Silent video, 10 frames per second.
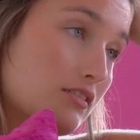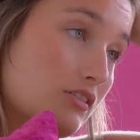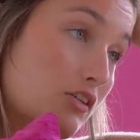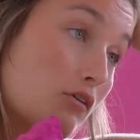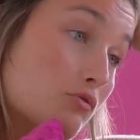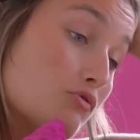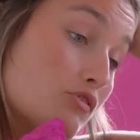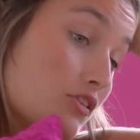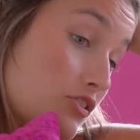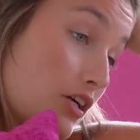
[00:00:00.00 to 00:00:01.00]
Genre, tout ce
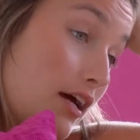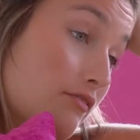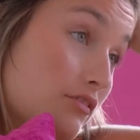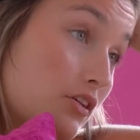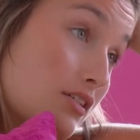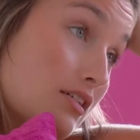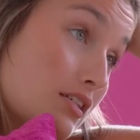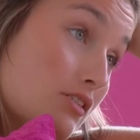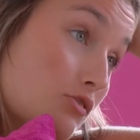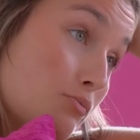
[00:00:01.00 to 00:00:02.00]
que j'aurais envie de te dire,
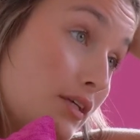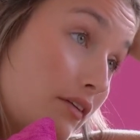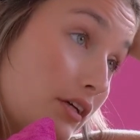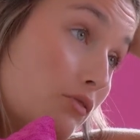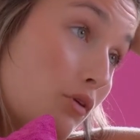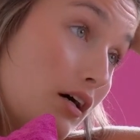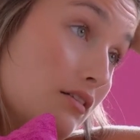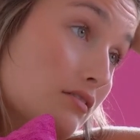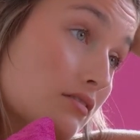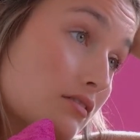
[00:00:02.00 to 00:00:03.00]
c'est que je suis bien avec toi.